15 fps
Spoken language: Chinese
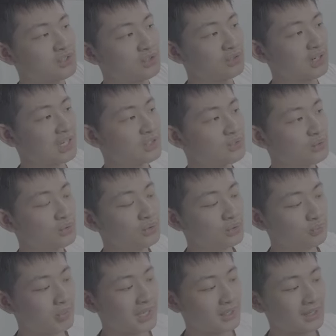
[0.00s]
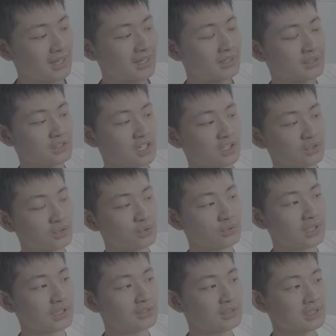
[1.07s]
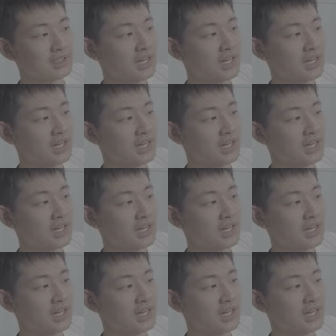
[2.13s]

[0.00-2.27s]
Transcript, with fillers: 松来做背带的长度调整。